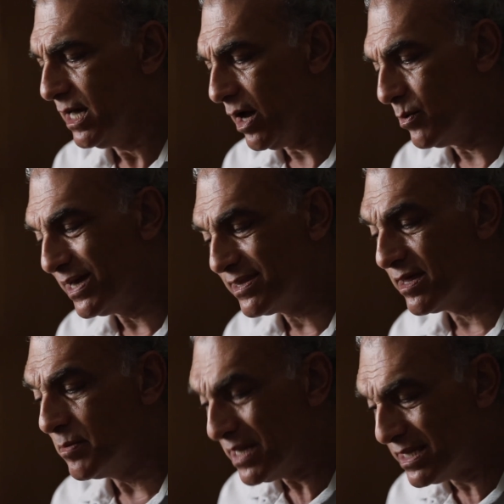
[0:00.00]
أو
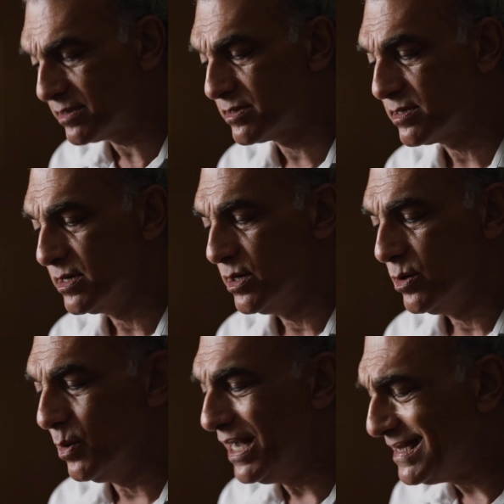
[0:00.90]
إذا مت
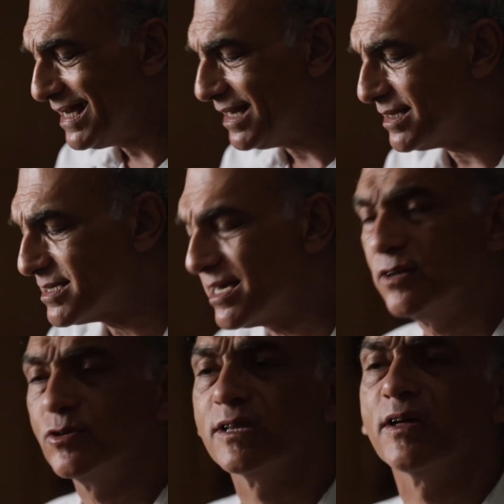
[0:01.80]
وأنت لا
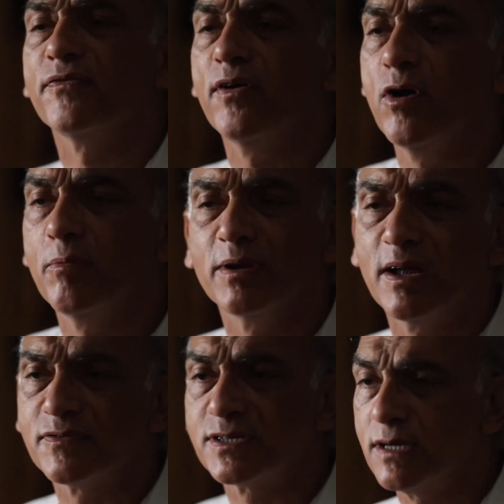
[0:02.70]
تزال تتفوه
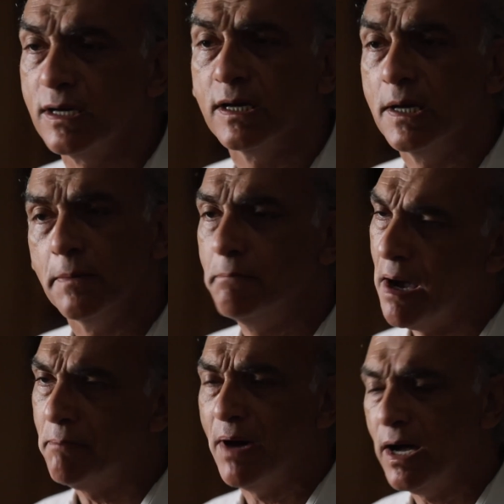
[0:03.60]
بلفظ
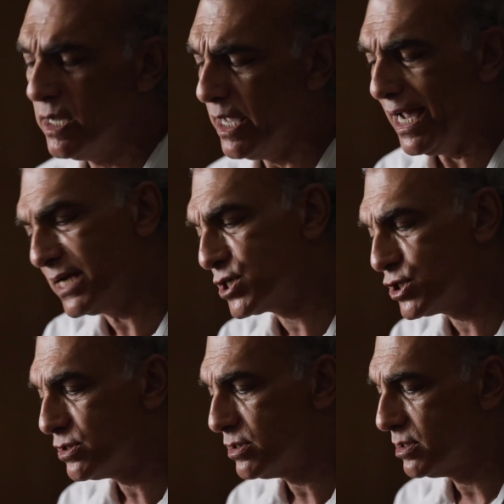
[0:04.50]
ماما
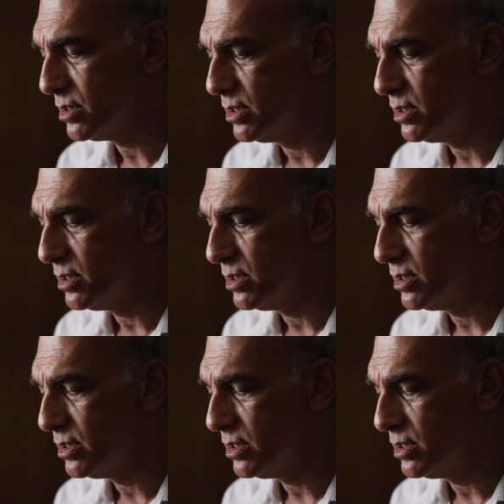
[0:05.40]
إش